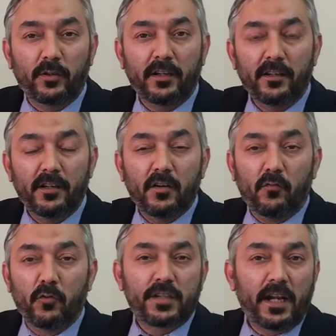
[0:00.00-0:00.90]
है
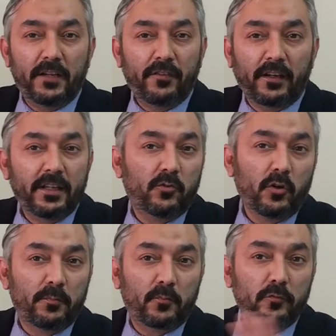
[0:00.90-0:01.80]
वो साइंटिफिकली
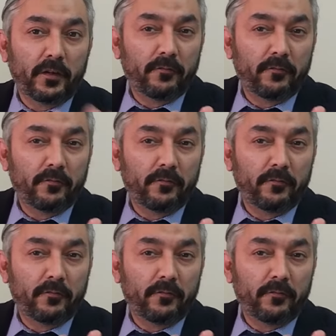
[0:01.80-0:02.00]
कोई प्रूवन